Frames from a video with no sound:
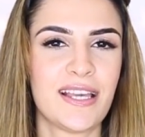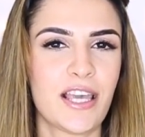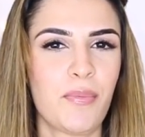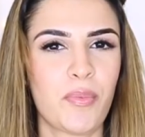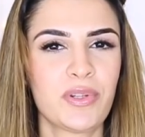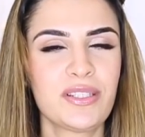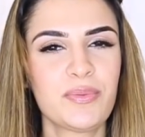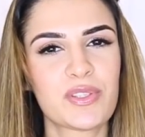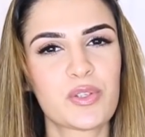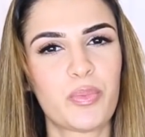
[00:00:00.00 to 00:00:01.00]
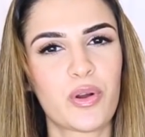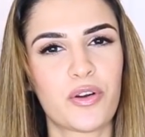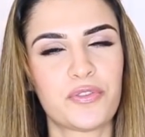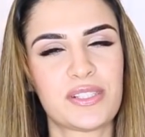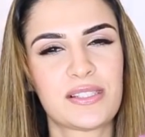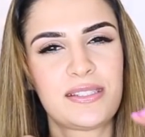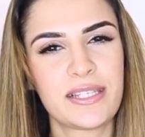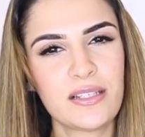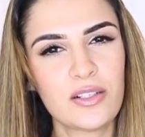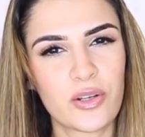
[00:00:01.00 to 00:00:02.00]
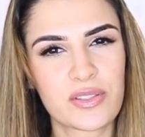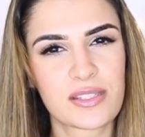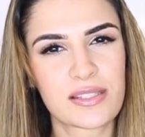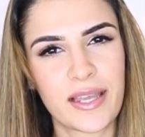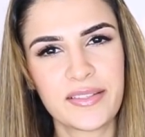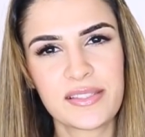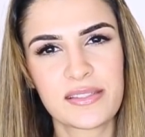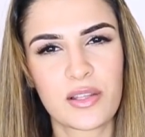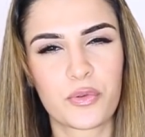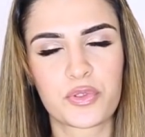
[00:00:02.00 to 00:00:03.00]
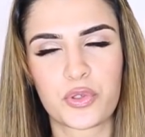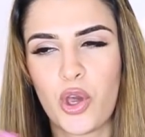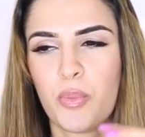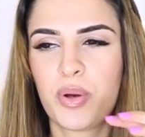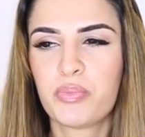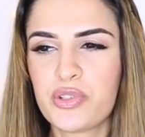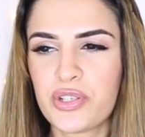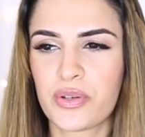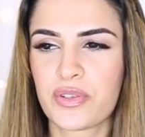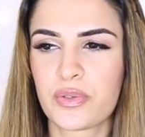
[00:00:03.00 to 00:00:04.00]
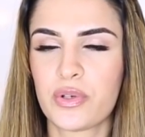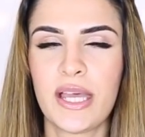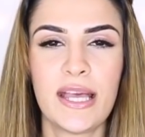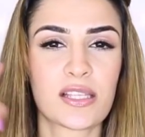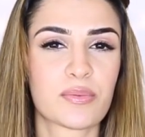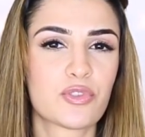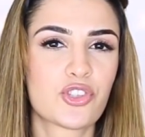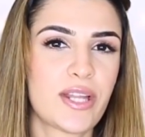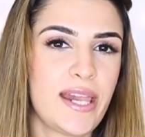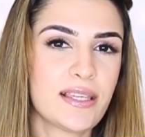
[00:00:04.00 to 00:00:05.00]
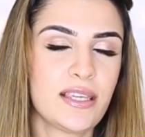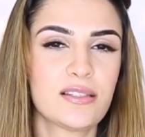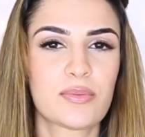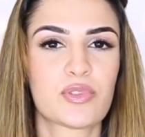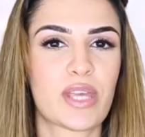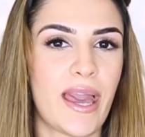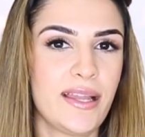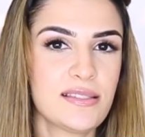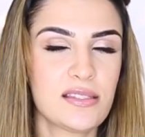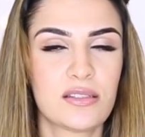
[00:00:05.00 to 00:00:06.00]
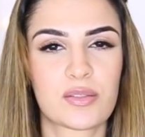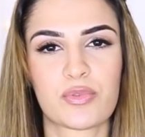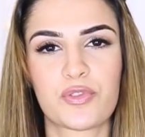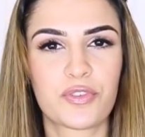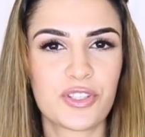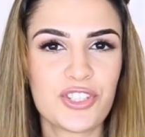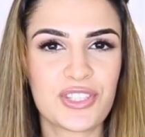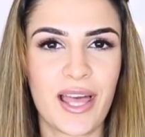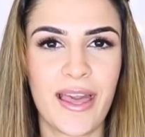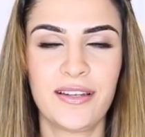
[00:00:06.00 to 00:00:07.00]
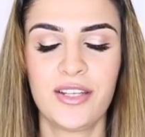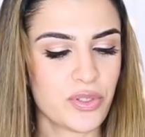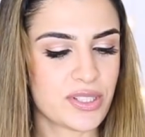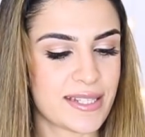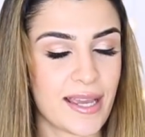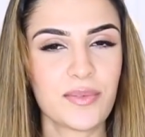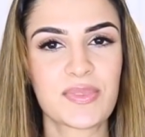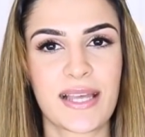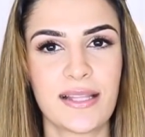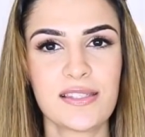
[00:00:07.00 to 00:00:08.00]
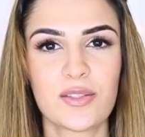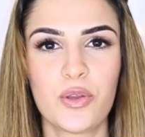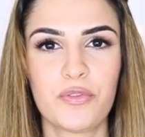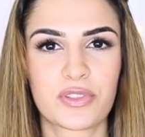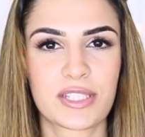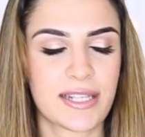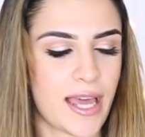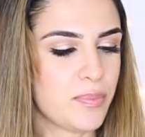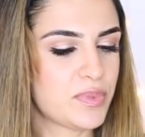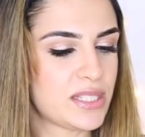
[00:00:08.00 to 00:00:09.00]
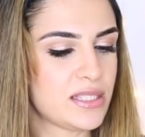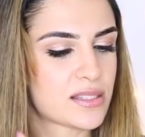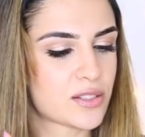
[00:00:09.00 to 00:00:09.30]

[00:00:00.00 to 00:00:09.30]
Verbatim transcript: Ich habe aber nicht mehr so Bock auf diese dicken Konsistenzen, auf so Körperbutter oder so. Es muss schnell gehen, es muss einziehen, es muss frisch sein. Und da gibt es ganz neu von Kneipp die